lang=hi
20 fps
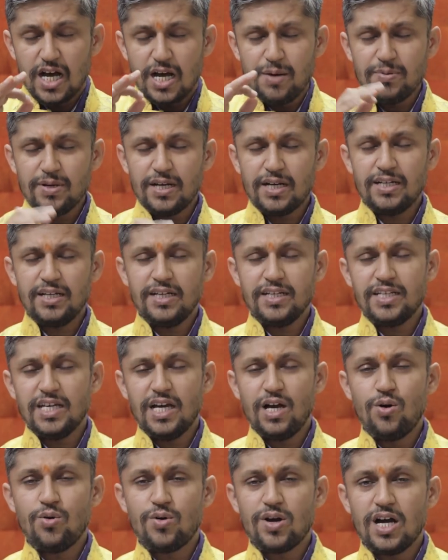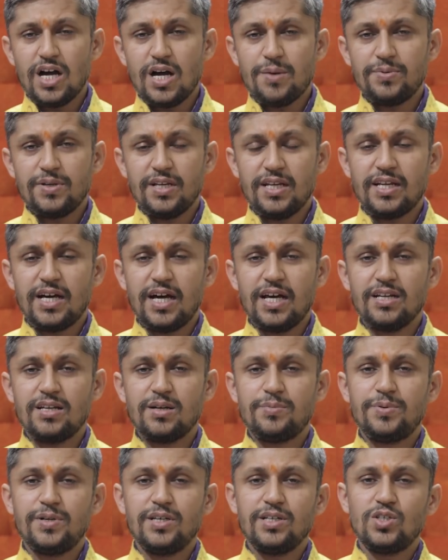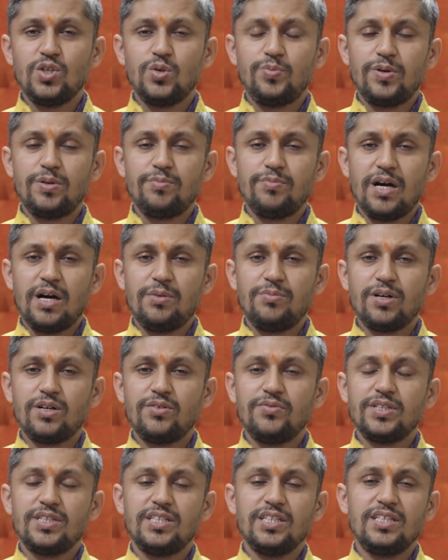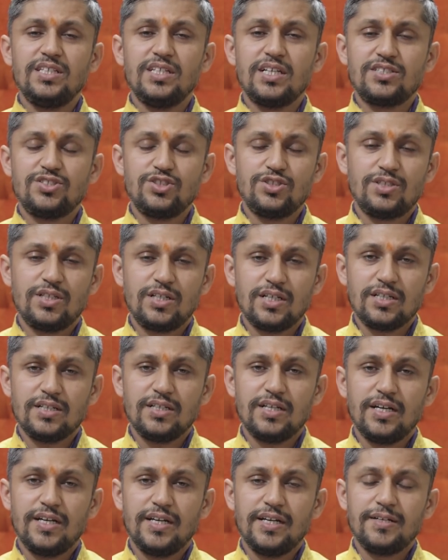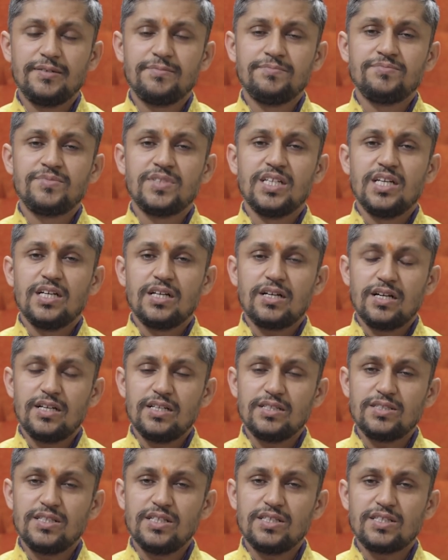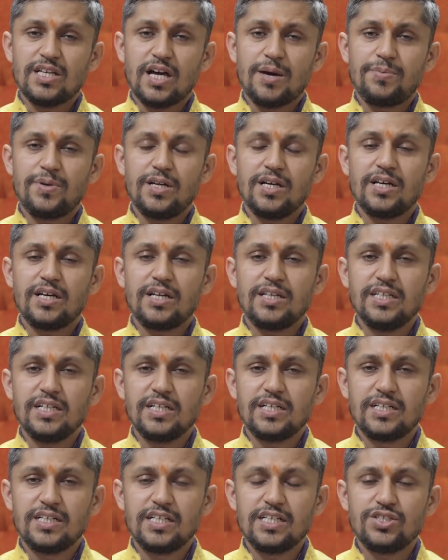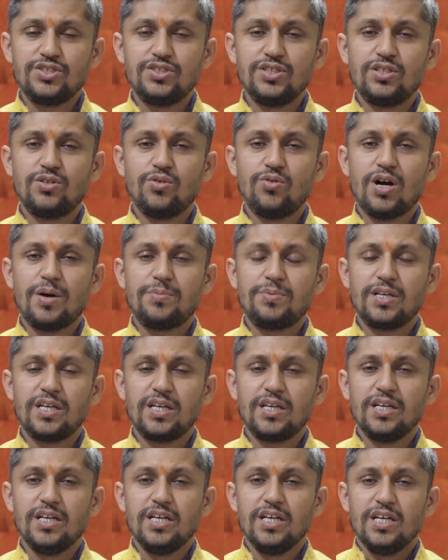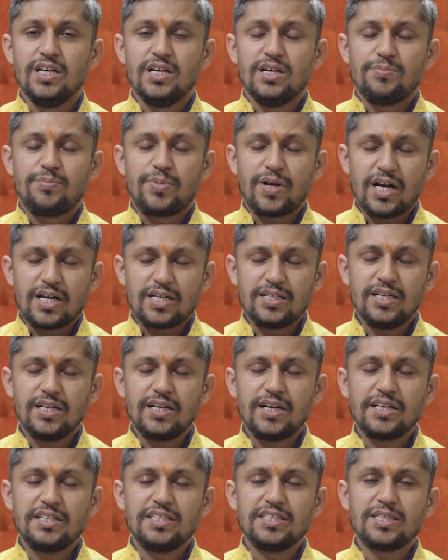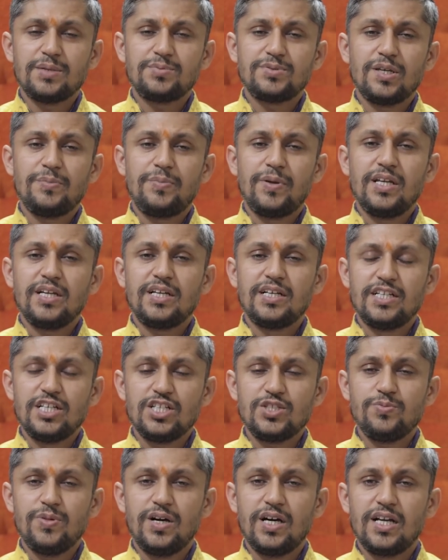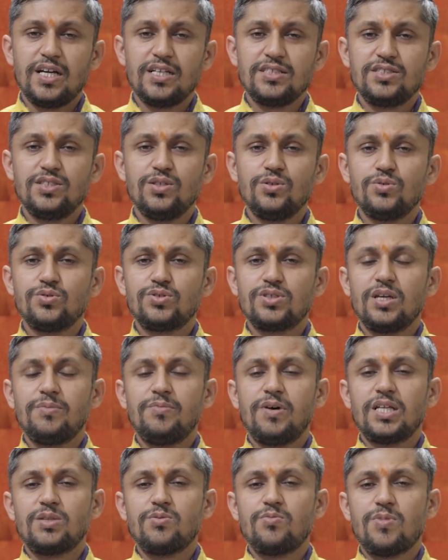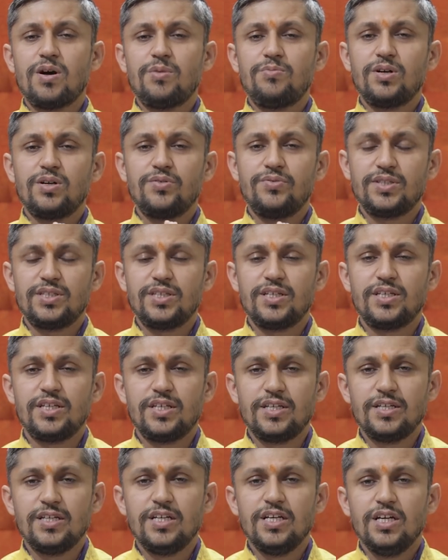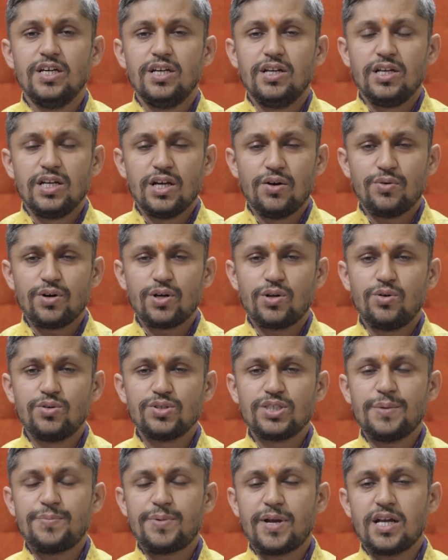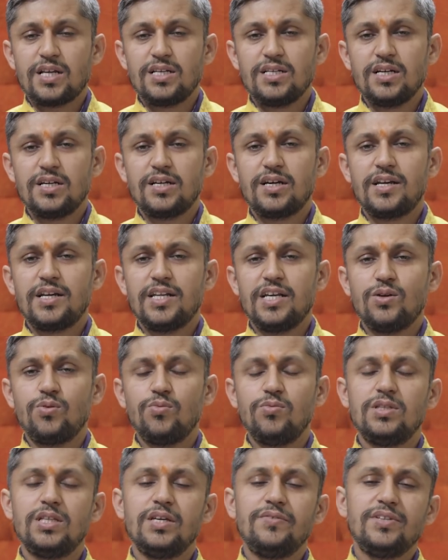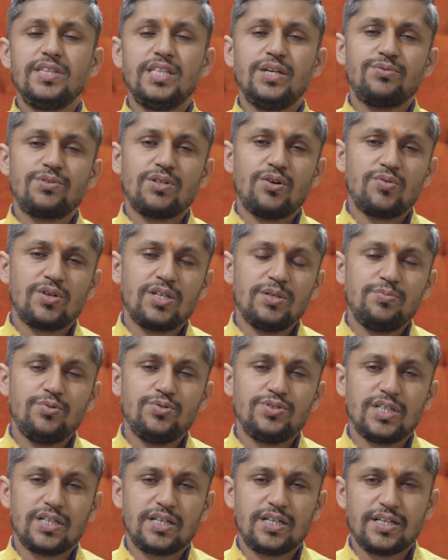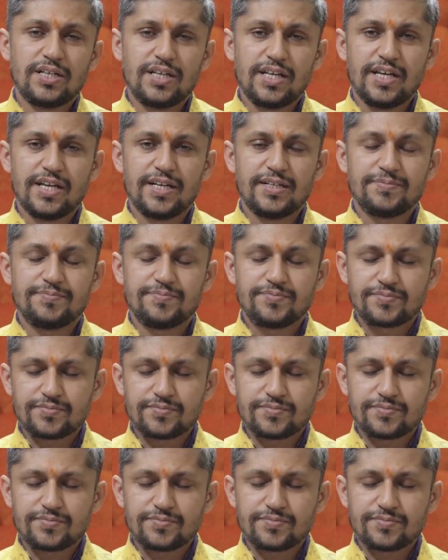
अब करना क्या होगा आपने लाल कपड़े के ऊपर माँ भगवती की एक चित्र रखना है कलश की स्थापना करनी है गणेश जी को आपने प्रार्थना करनी है सबसे पहले गणेश महाराज की और उसके बाद में माँ भगवती की नवग्रहों से प्रार्थना करनी है कुल देवी देवताओं की पूजा करनी है